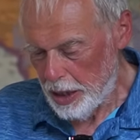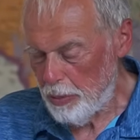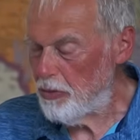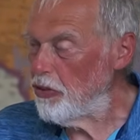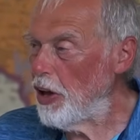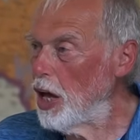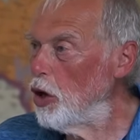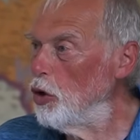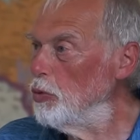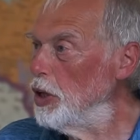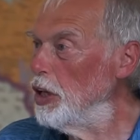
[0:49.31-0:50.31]
Dem
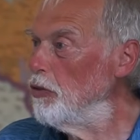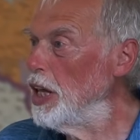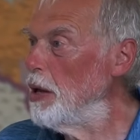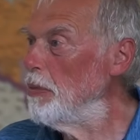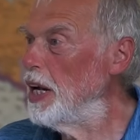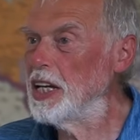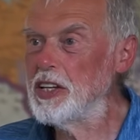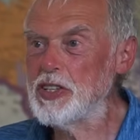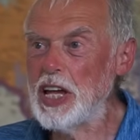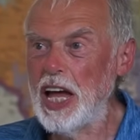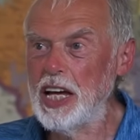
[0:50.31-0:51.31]
Pharao wurde wieder einmal
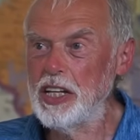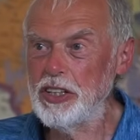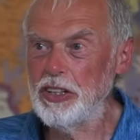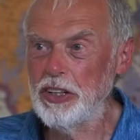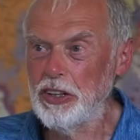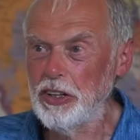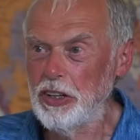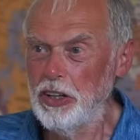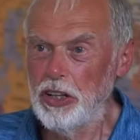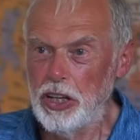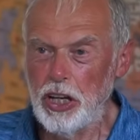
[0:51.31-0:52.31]
gesagt,
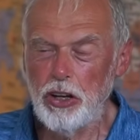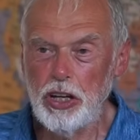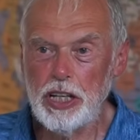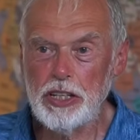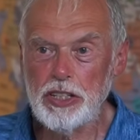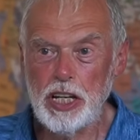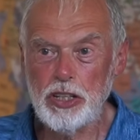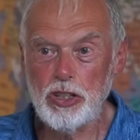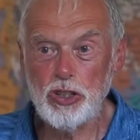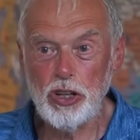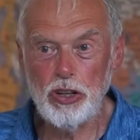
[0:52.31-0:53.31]
er hört es
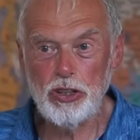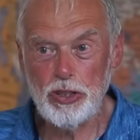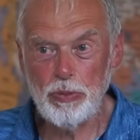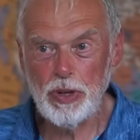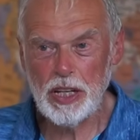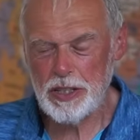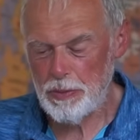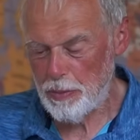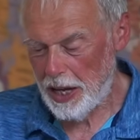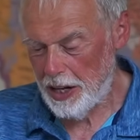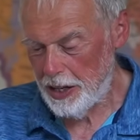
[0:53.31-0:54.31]
jetzt schon zum
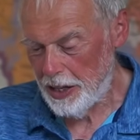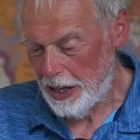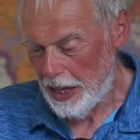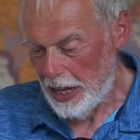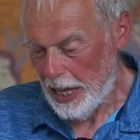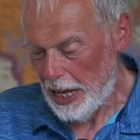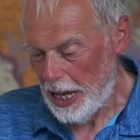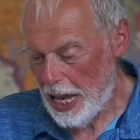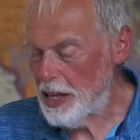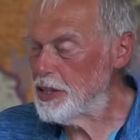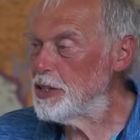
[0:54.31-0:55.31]
x-ten Mal,
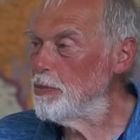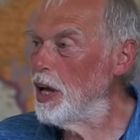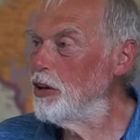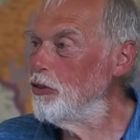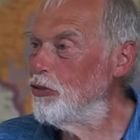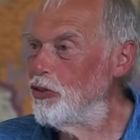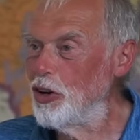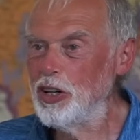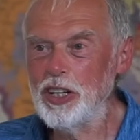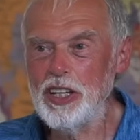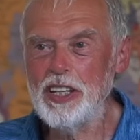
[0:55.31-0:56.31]
lass mein
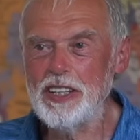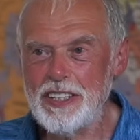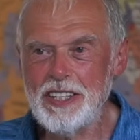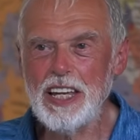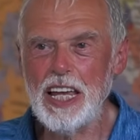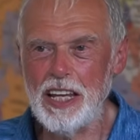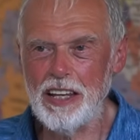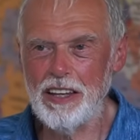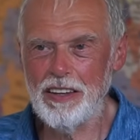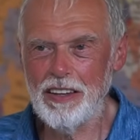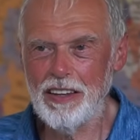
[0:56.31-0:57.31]
Volk
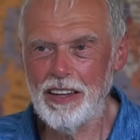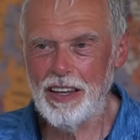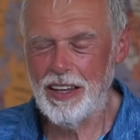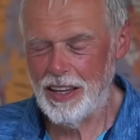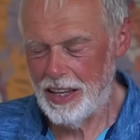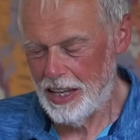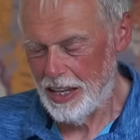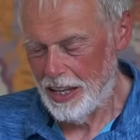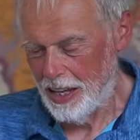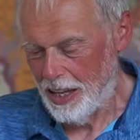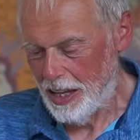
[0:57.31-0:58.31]
ziehen,
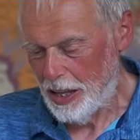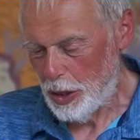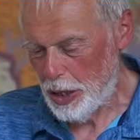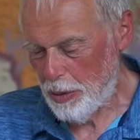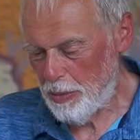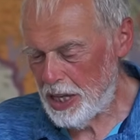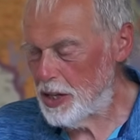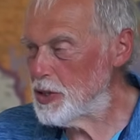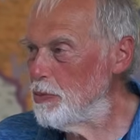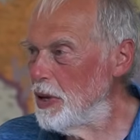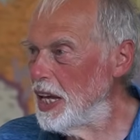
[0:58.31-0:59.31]
damit
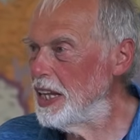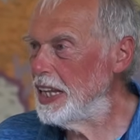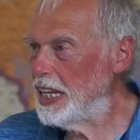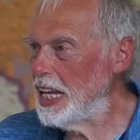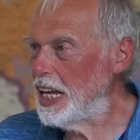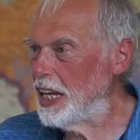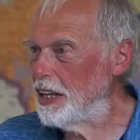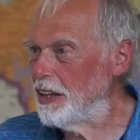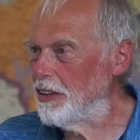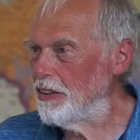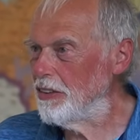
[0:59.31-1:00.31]
es mir dient.